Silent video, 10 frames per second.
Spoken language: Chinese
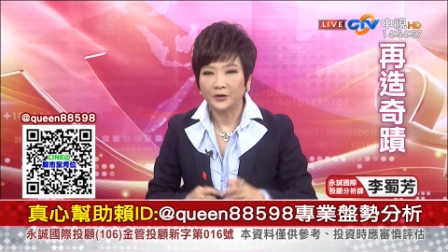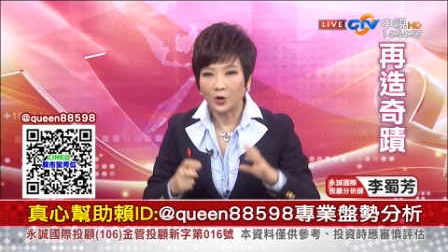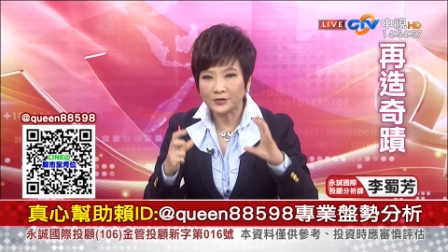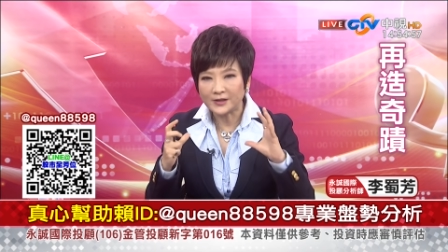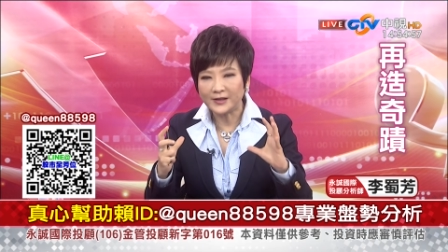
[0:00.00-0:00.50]

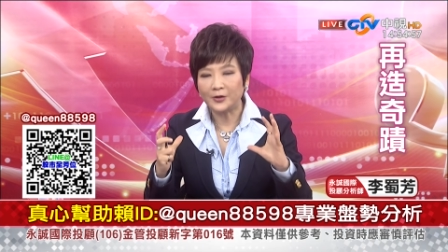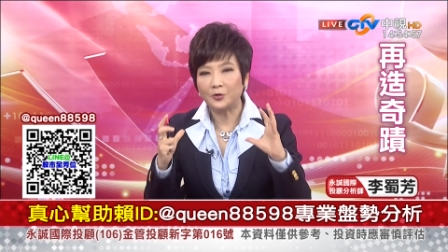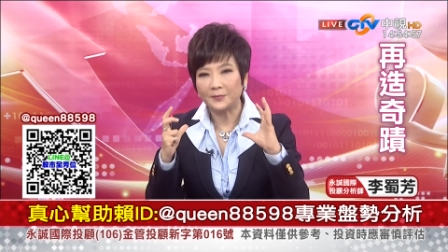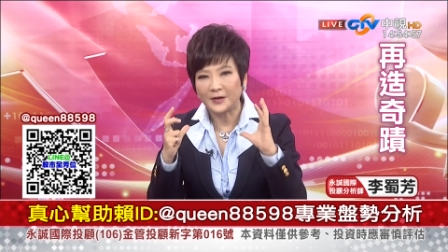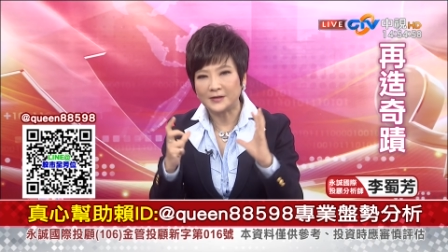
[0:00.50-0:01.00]
同心店
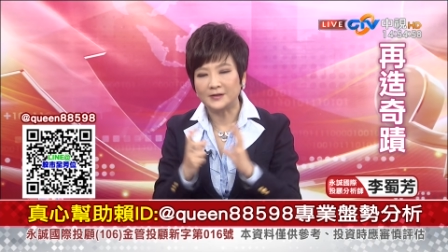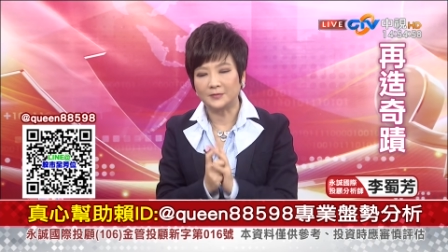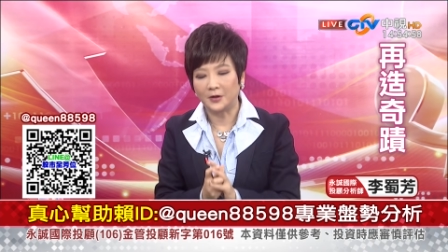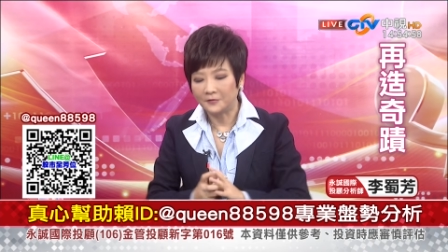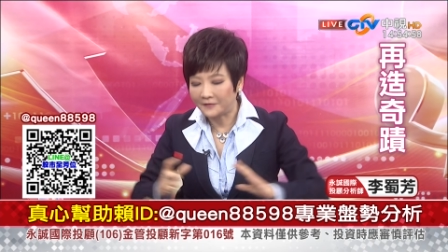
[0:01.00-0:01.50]
会变成
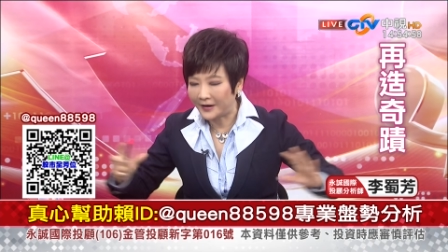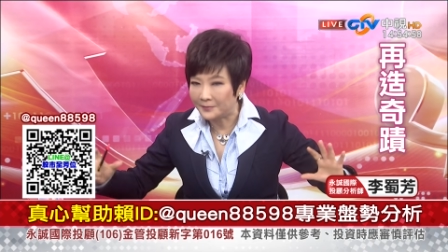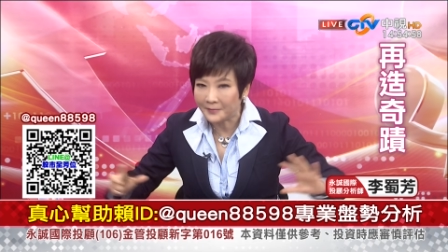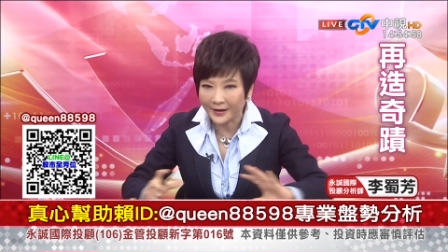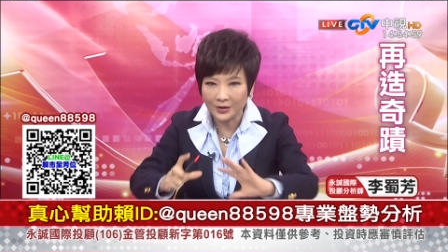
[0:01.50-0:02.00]
什么？法人
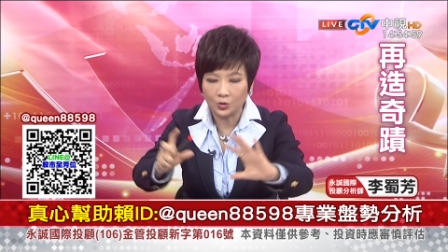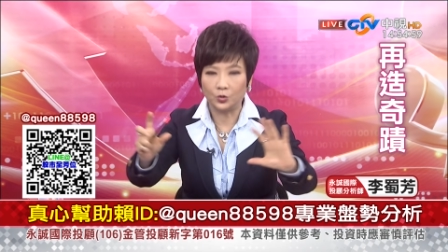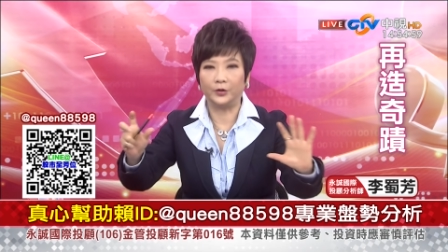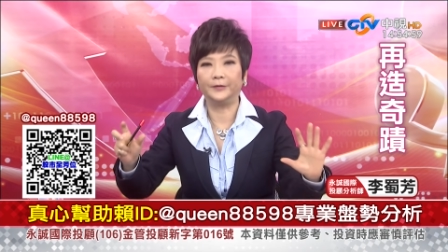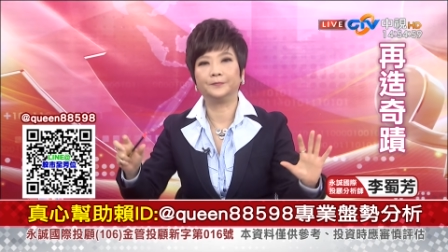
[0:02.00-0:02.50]
卖一
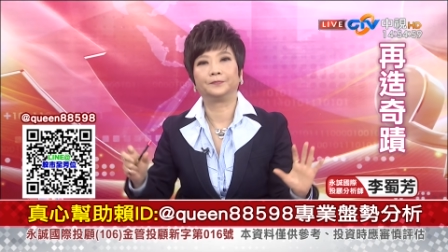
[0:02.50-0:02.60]
堆，